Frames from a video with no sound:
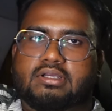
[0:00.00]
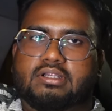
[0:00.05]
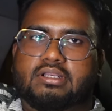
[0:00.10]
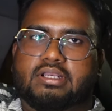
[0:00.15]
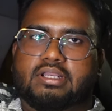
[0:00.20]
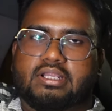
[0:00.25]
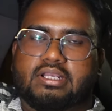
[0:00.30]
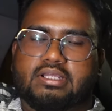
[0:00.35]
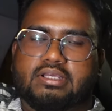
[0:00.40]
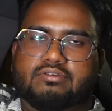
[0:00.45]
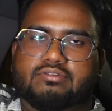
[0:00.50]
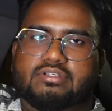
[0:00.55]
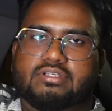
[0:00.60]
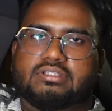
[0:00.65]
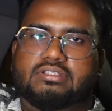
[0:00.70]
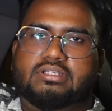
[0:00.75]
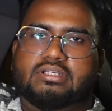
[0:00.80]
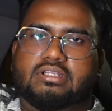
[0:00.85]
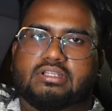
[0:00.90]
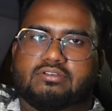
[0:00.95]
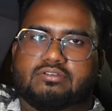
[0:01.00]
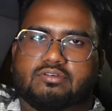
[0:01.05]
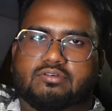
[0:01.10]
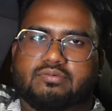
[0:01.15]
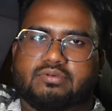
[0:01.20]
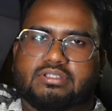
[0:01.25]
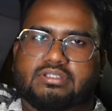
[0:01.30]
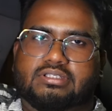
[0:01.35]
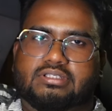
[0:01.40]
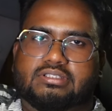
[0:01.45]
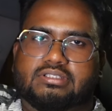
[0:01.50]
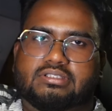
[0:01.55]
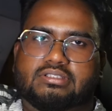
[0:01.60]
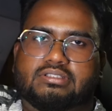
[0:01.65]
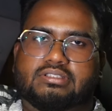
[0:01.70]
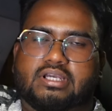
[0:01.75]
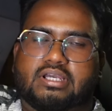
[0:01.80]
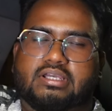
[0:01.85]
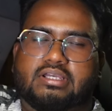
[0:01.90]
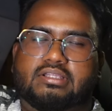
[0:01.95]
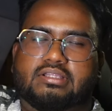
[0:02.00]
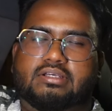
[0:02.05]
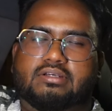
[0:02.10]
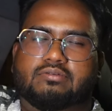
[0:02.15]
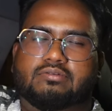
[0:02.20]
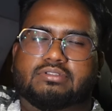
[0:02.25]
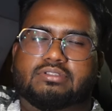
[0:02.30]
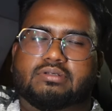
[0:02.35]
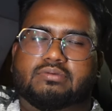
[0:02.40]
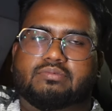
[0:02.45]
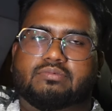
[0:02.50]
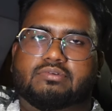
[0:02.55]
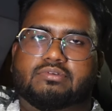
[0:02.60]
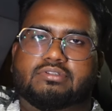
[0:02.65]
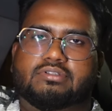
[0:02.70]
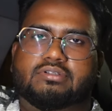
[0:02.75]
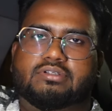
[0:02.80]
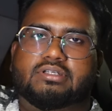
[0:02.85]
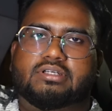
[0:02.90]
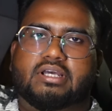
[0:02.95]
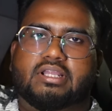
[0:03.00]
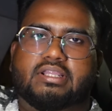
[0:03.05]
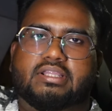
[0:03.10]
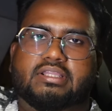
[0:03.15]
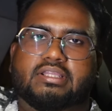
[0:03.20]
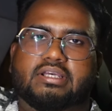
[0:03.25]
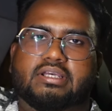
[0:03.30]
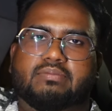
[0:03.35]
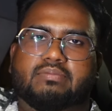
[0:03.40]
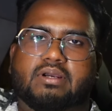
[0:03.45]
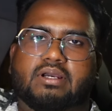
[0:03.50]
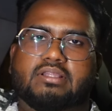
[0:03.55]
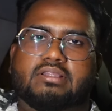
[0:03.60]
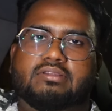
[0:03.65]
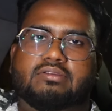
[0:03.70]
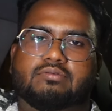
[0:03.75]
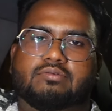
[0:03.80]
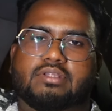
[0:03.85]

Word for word: डेली यूसेज के लिए जो भी चीज़ चाहिए था वो सब कुछ ख़रीदने के बाद तो